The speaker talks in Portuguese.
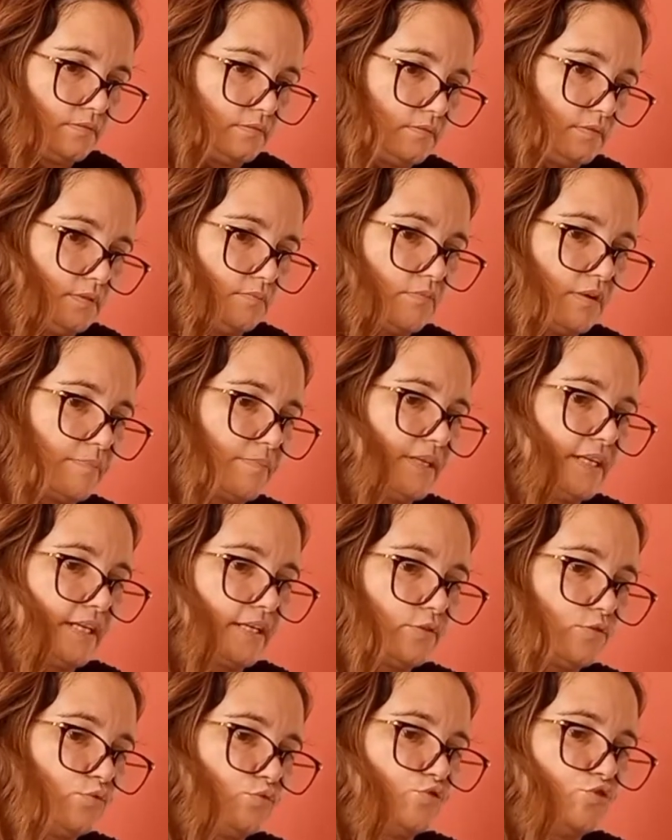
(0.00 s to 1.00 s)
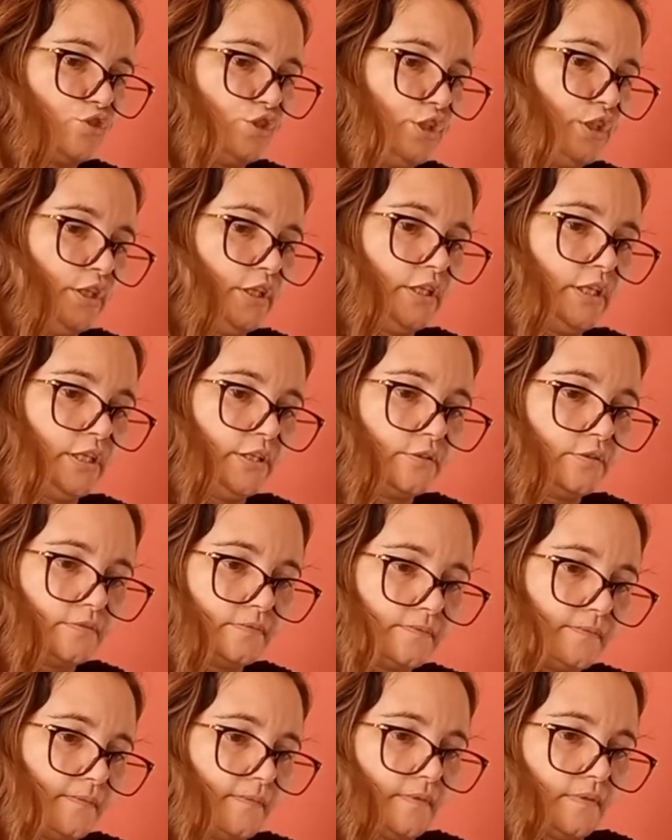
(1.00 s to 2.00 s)
Vamos abrir aqui tudinho.
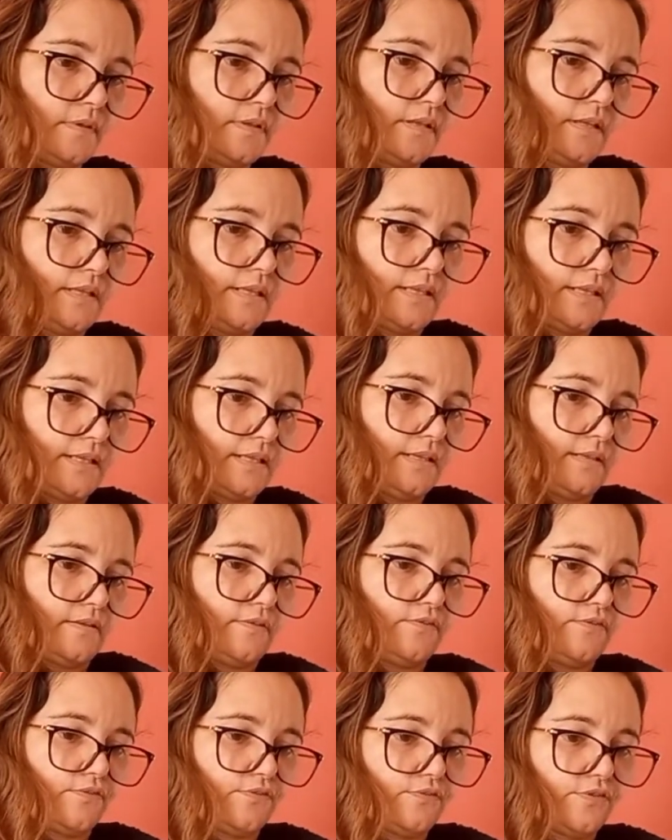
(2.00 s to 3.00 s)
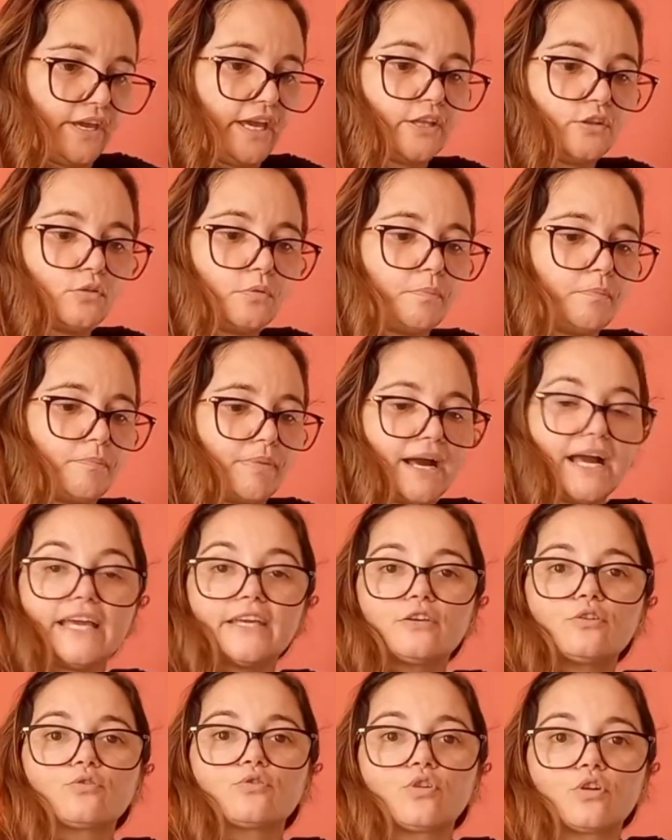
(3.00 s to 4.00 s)
Fé no
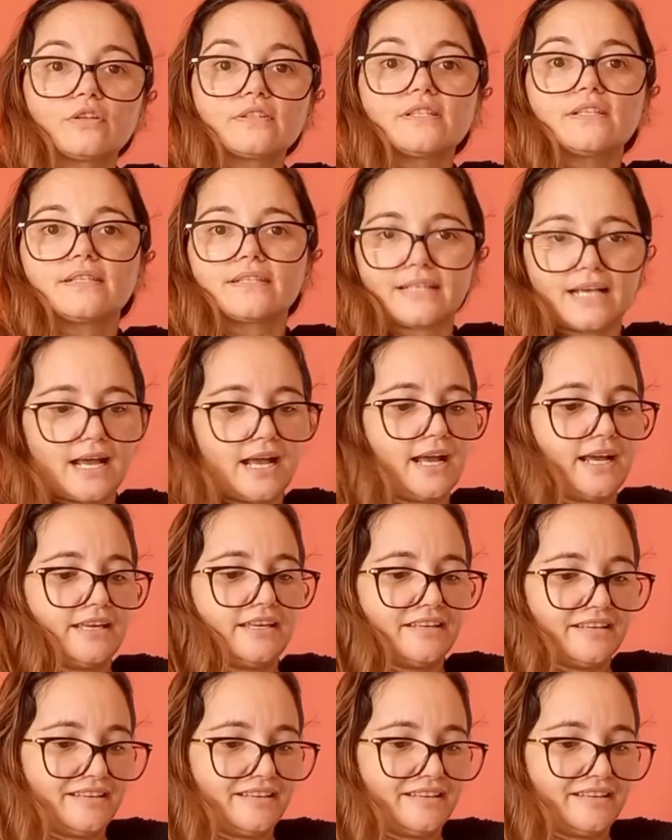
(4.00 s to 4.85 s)
pai que o doce sai.